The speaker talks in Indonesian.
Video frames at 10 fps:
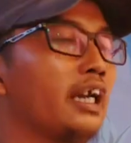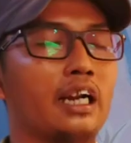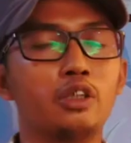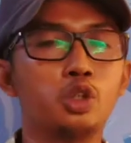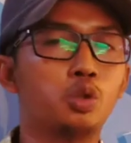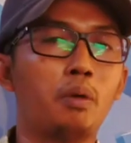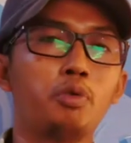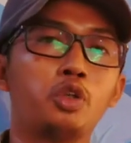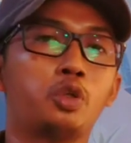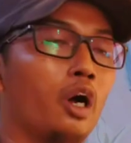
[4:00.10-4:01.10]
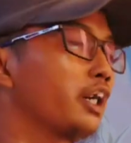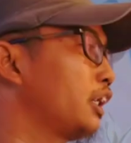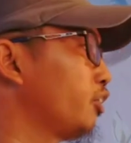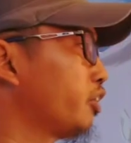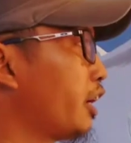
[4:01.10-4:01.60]
322
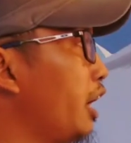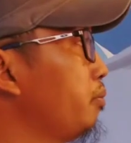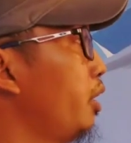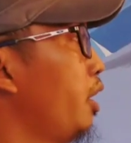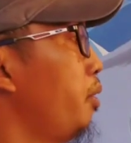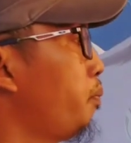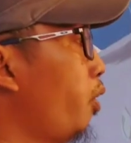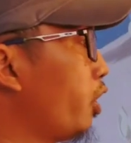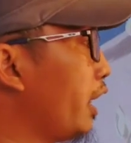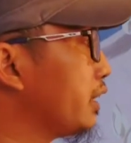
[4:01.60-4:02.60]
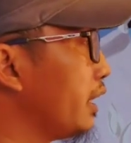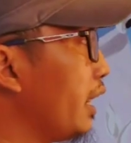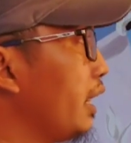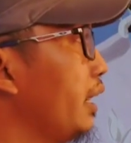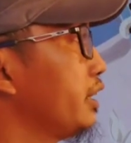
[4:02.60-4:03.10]
kg,
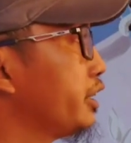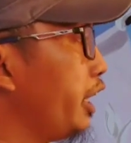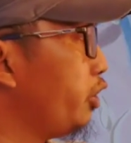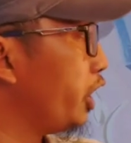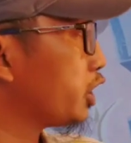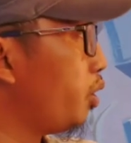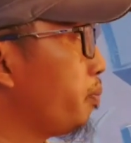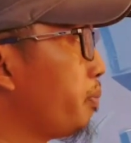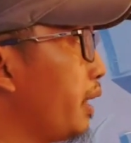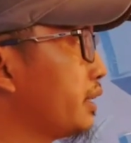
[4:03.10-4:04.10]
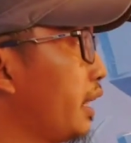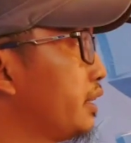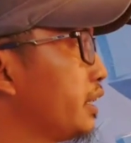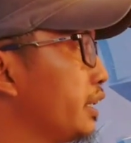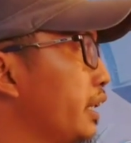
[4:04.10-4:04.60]
boratnya CuSO4 dan
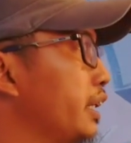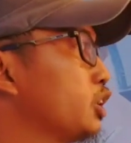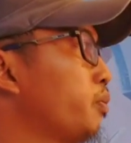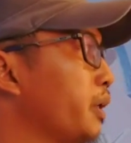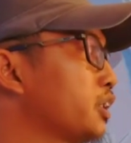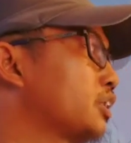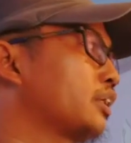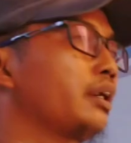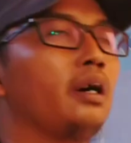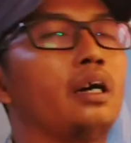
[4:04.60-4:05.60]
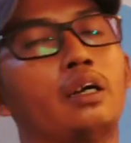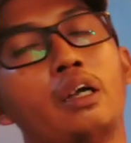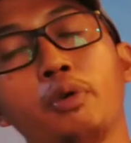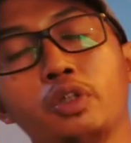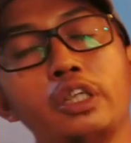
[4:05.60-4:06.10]
ZnSO4 ke
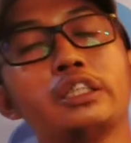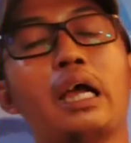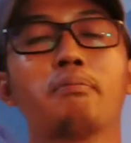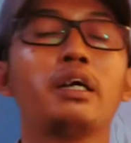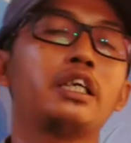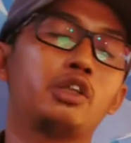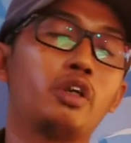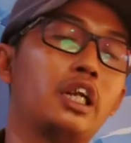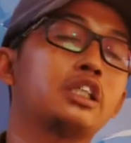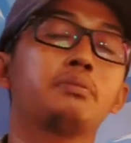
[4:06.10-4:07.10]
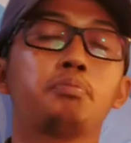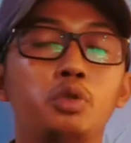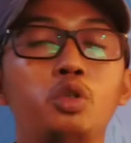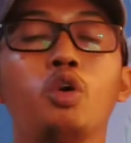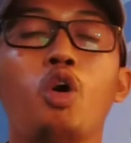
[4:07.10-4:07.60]
kebutuhannya sama yaitu adalah 10,7
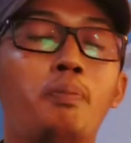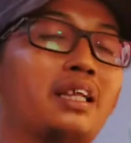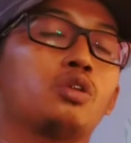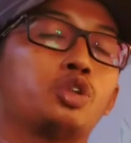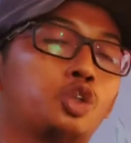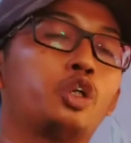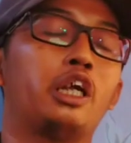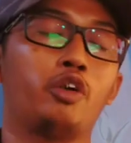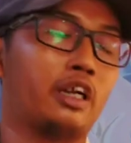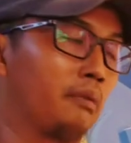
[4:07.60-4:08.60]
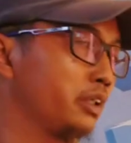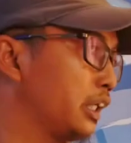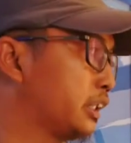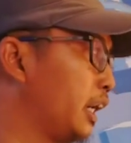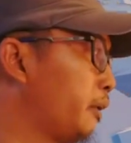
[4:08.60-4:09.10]
kg
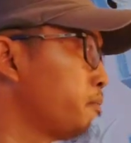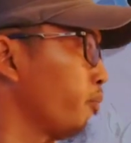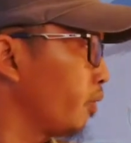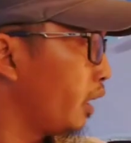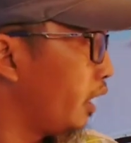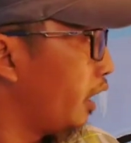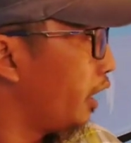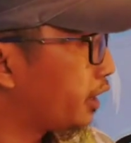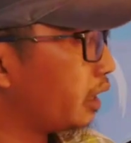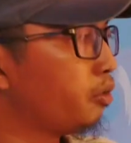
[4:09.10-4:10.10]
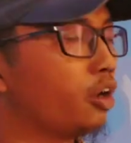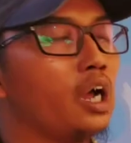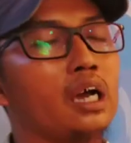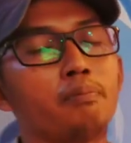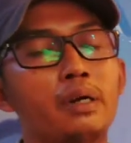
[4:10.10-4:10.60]
saja. Dengan
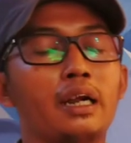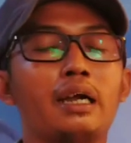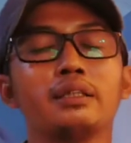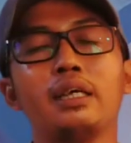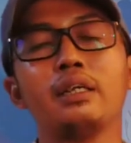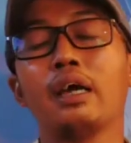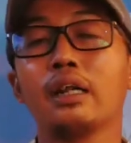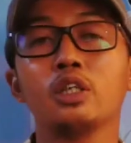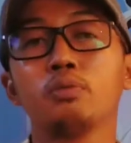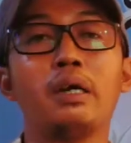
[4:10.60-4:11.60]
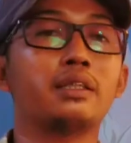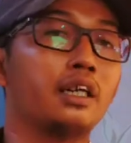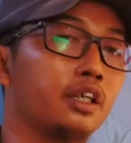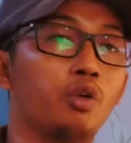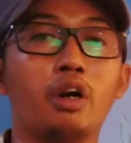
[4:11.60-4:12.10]
menggunakan pendekatan harga
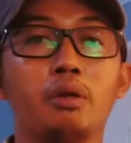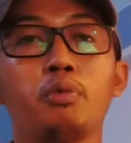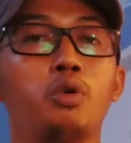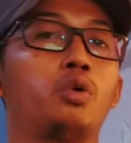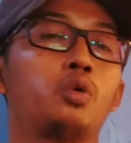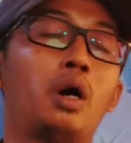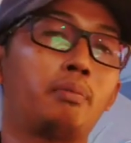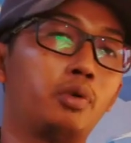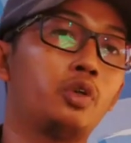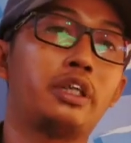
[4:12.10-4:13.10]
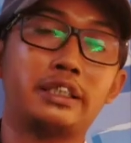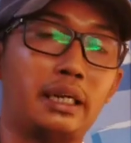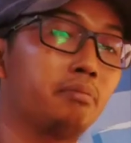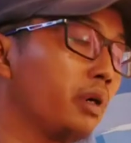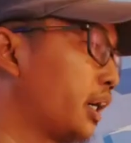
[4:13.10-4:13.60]
Sumatera di 2020
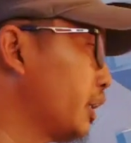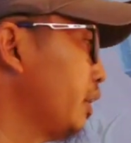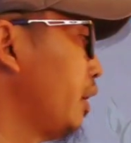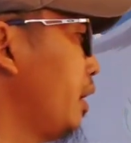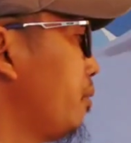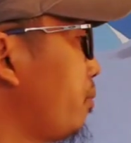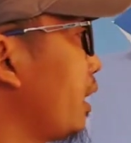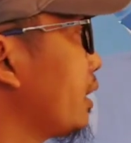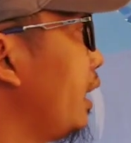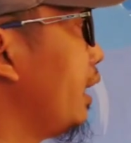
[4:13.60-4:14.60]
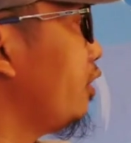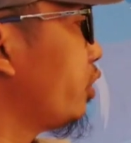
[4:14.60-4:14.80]
Desember, maka